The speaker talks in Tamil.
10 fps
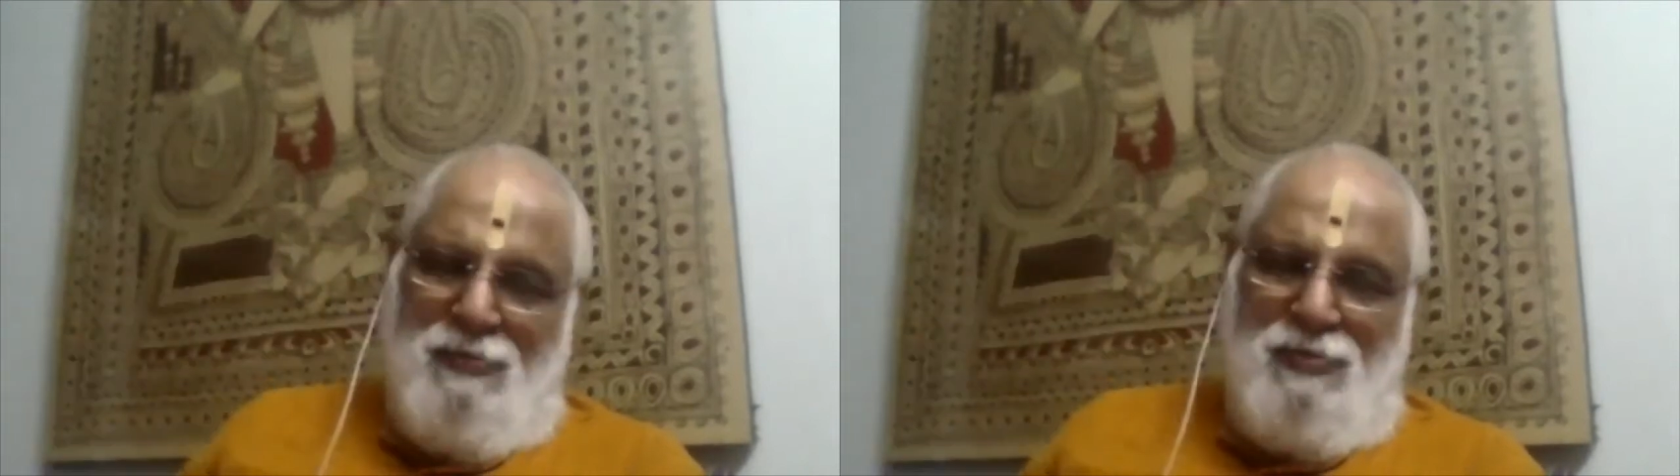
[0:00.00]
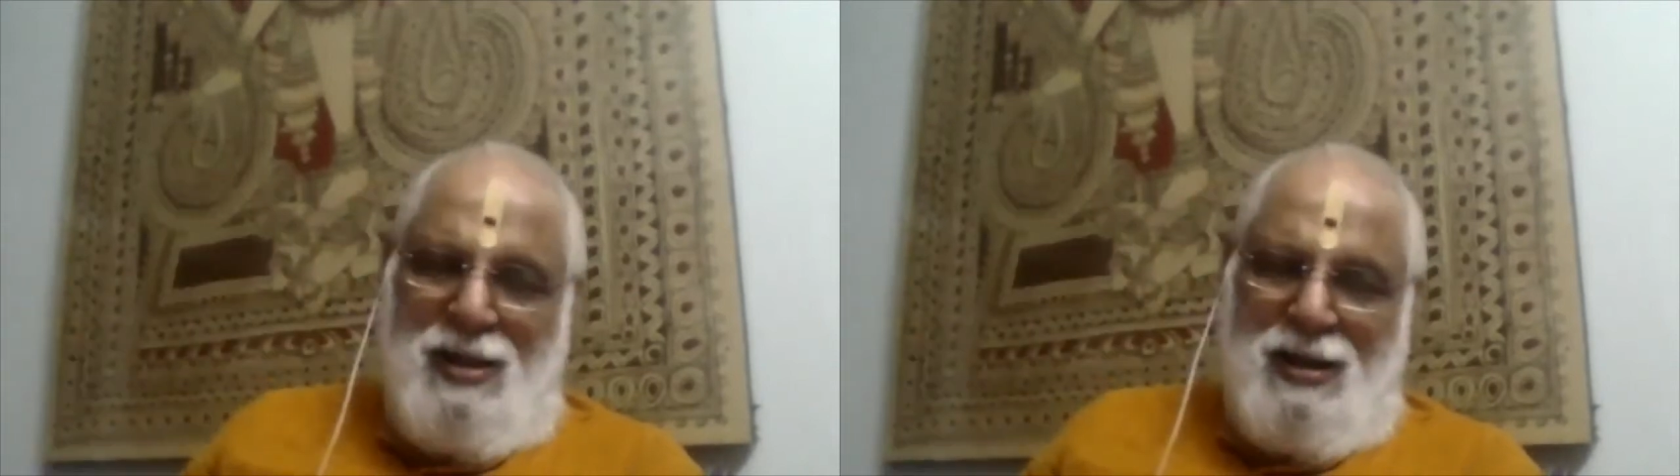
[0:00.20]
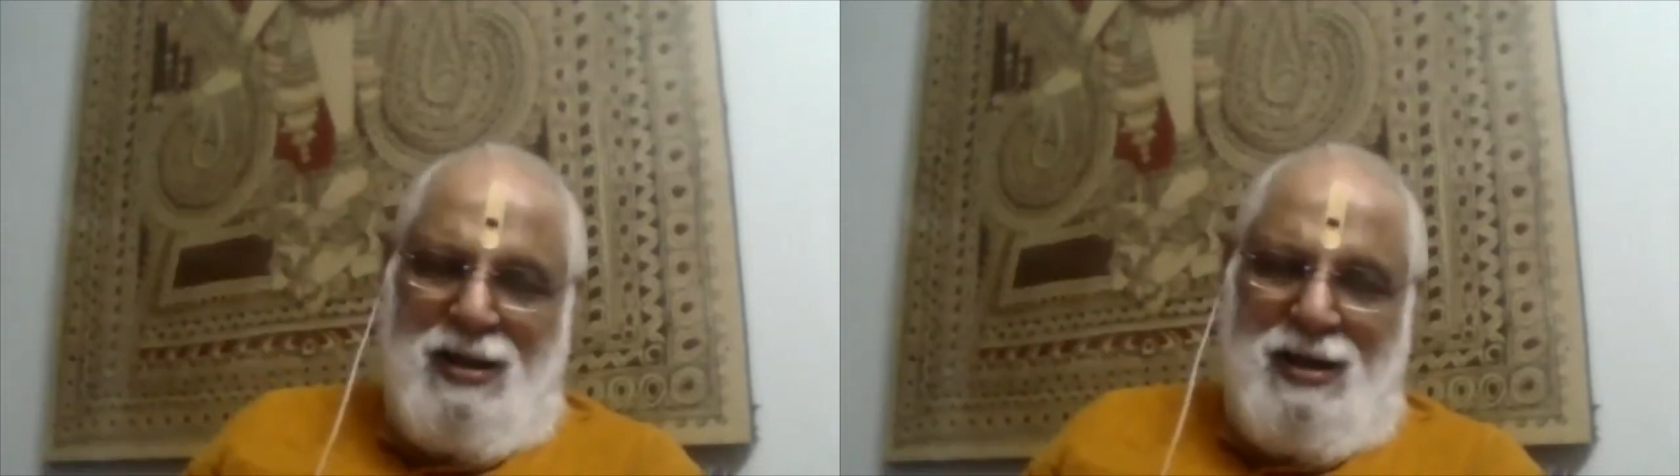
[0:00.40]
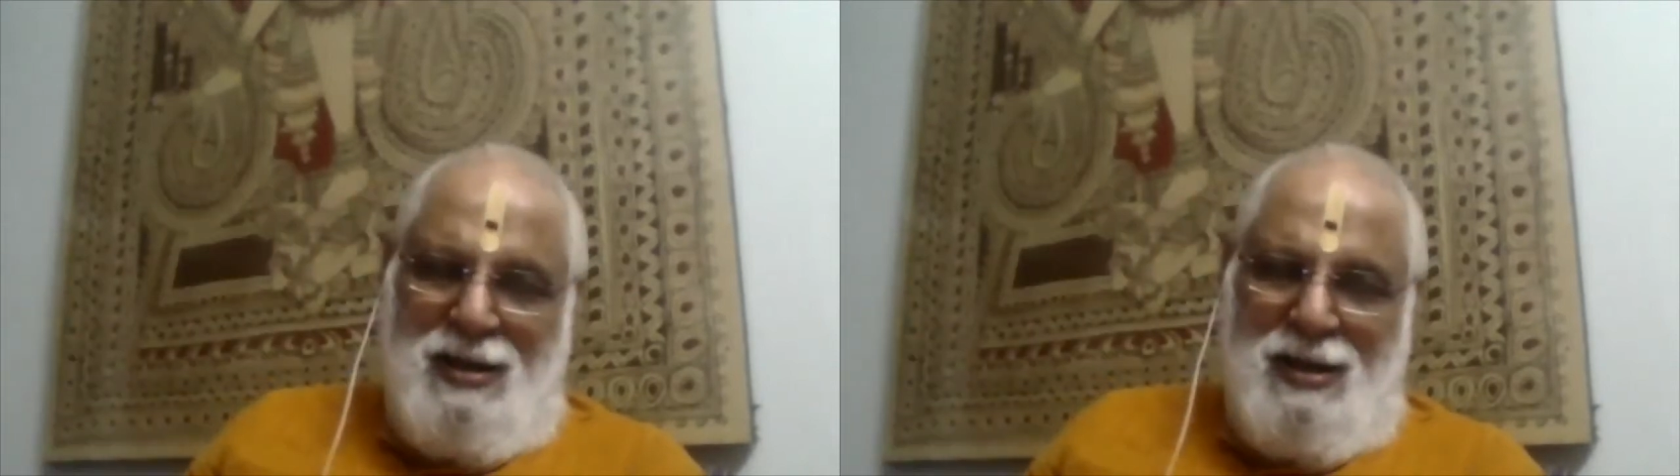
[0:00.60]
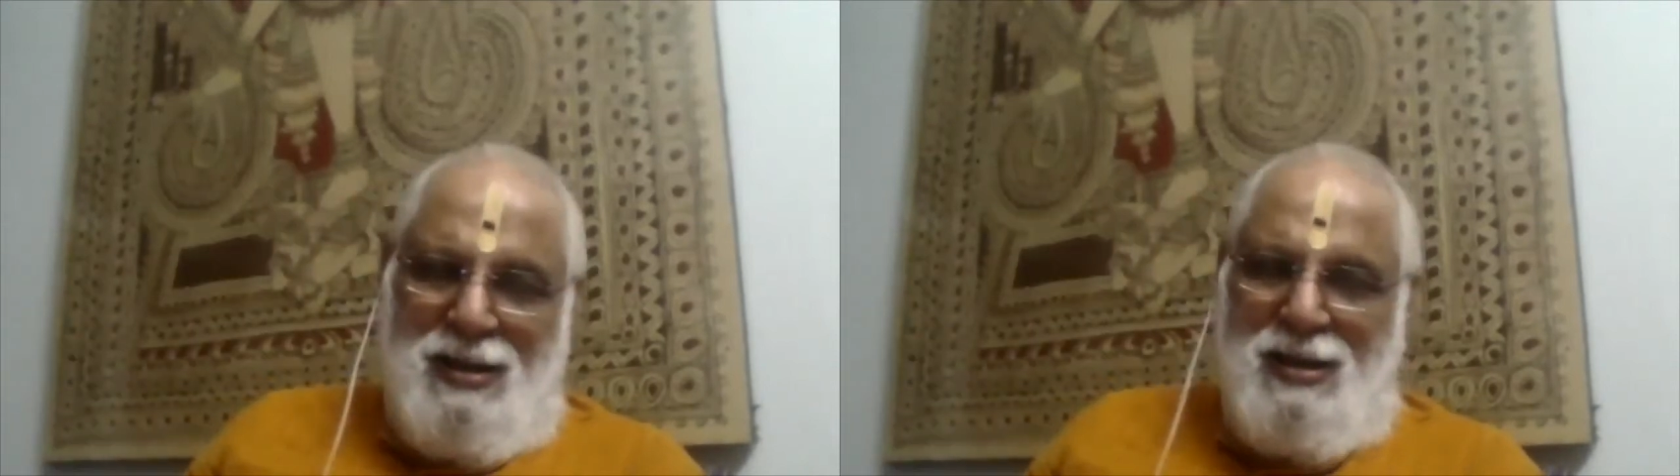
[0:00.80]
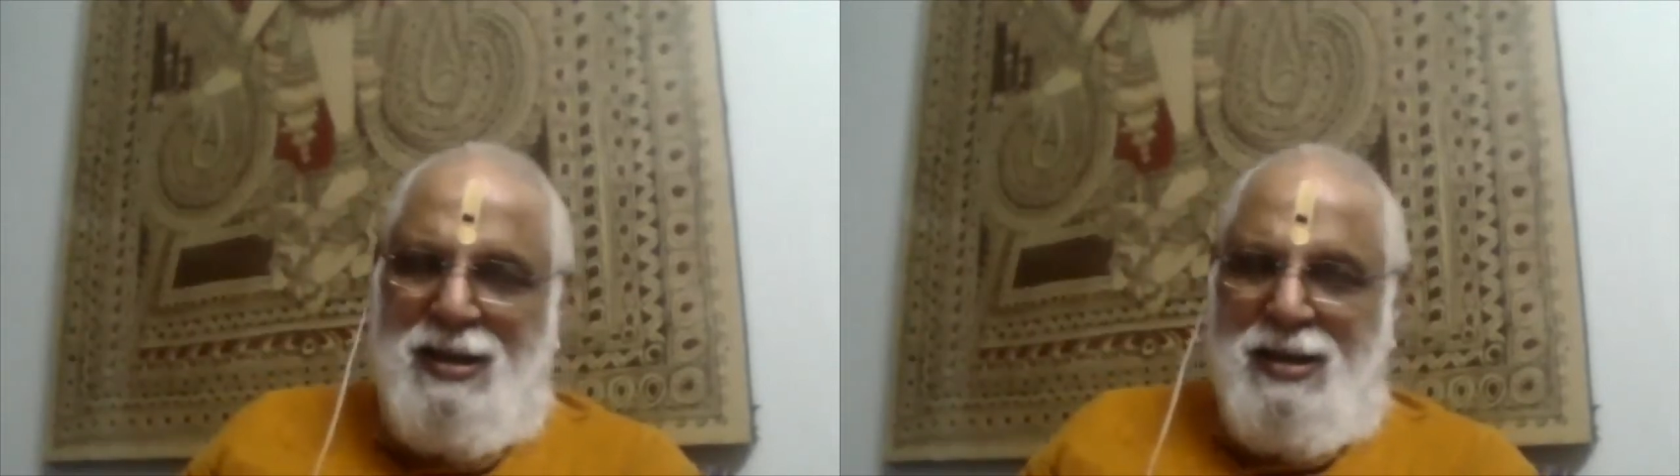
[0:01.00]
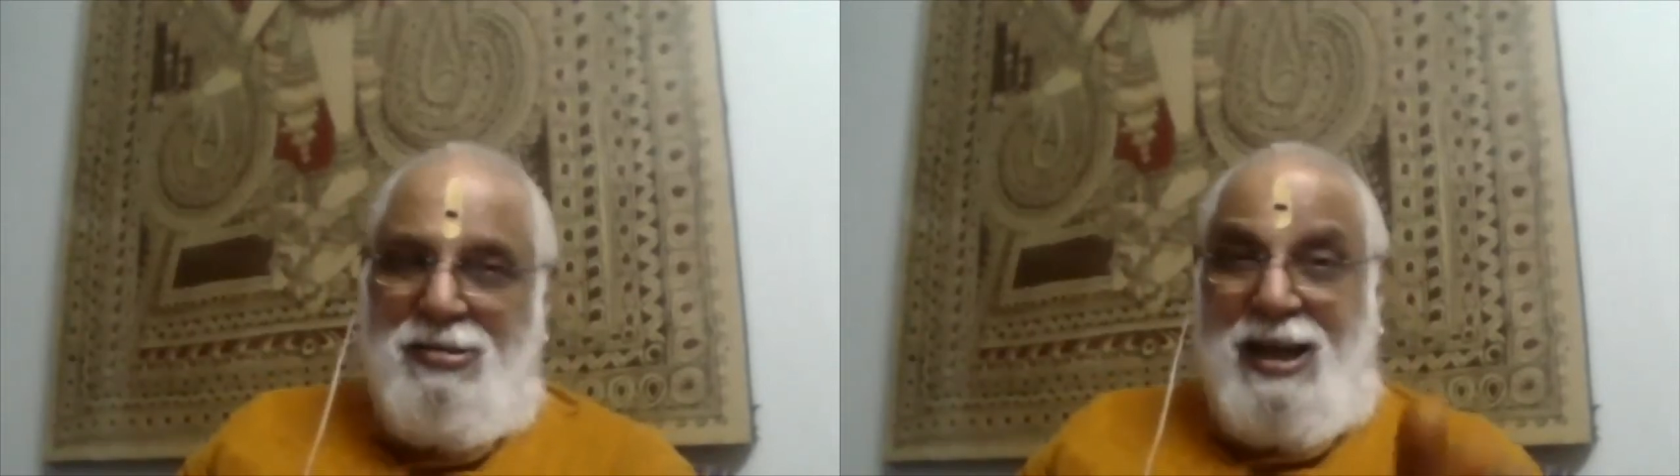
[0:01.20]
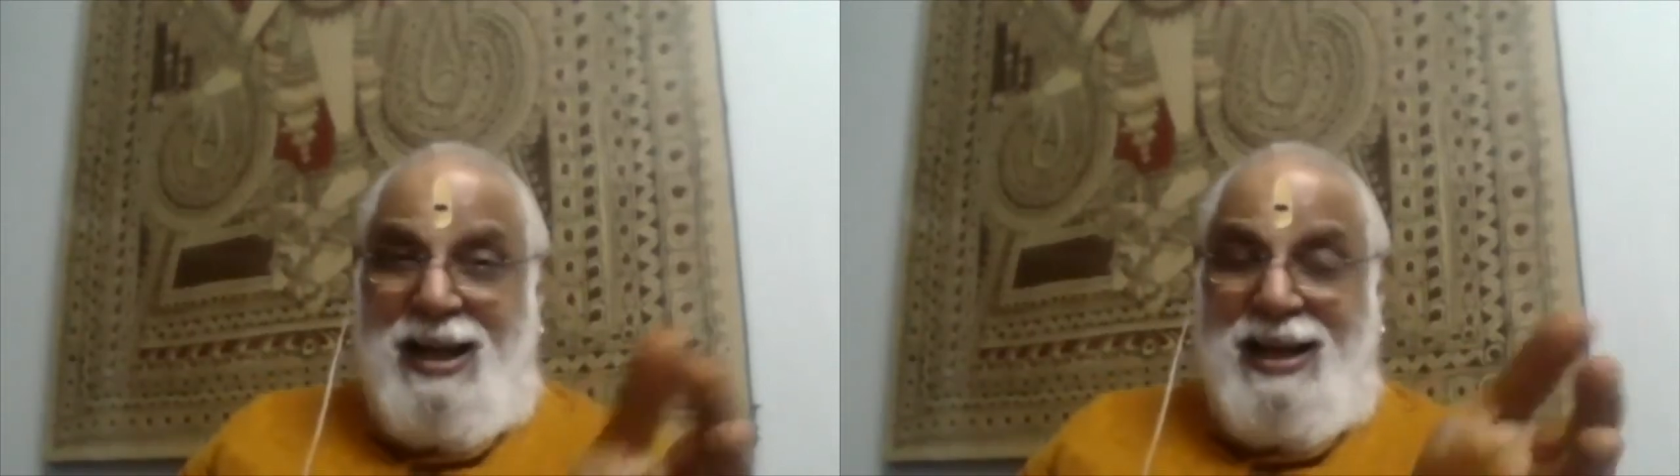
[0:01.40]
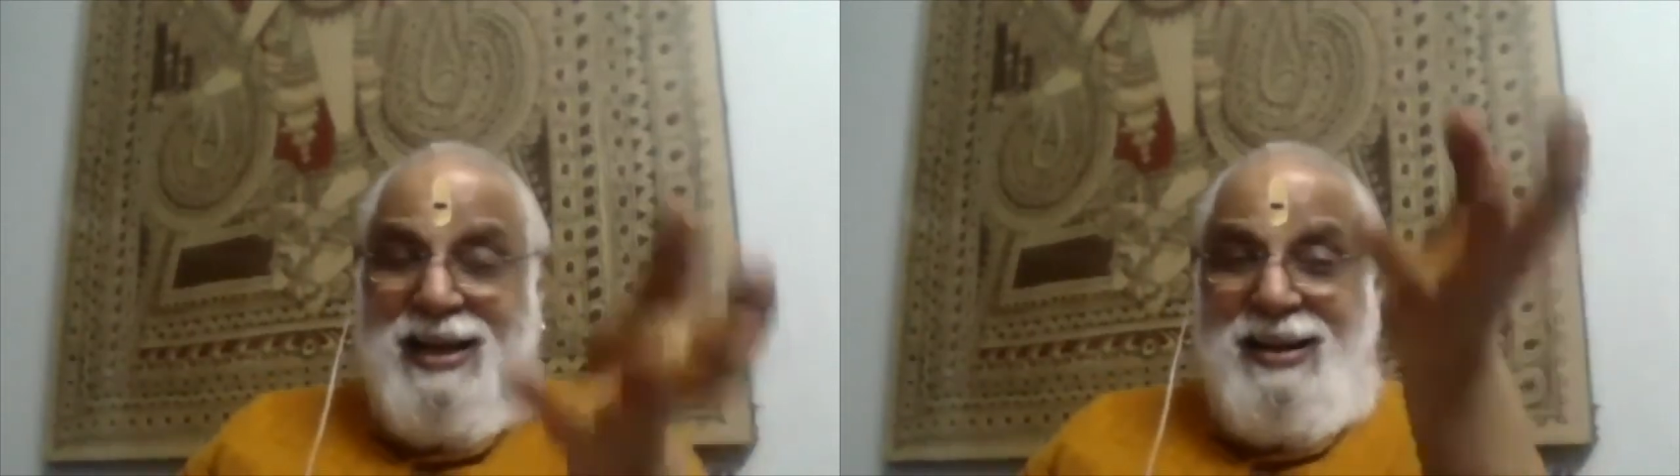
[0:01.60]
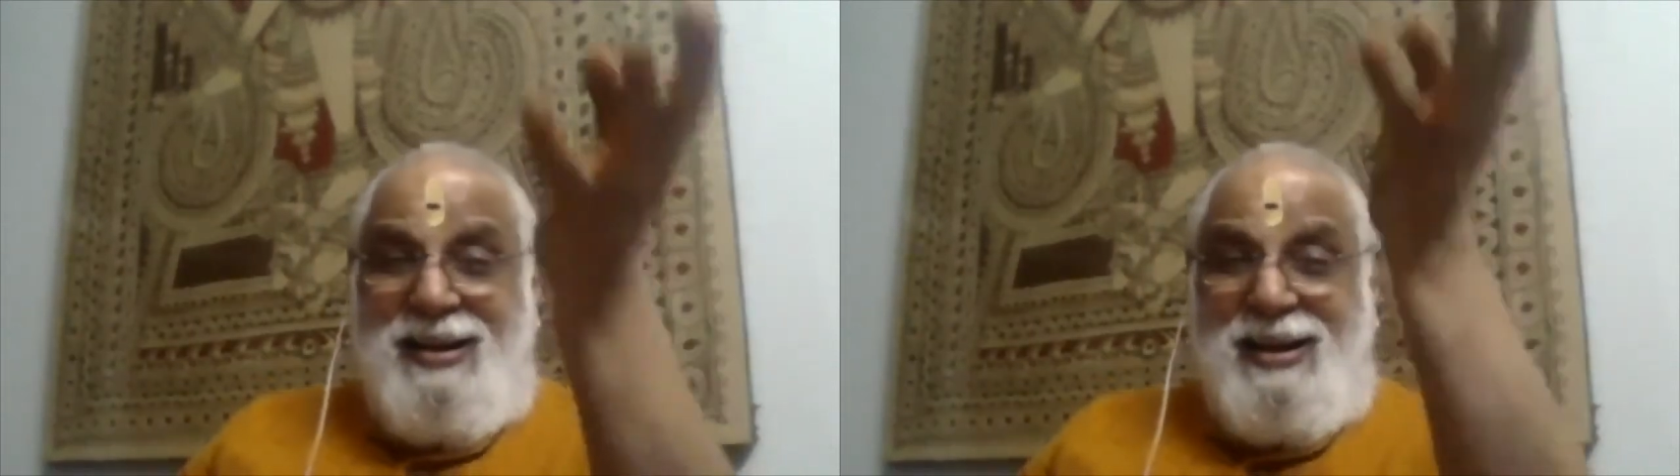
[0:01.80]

வீரர்களினது தலைகளை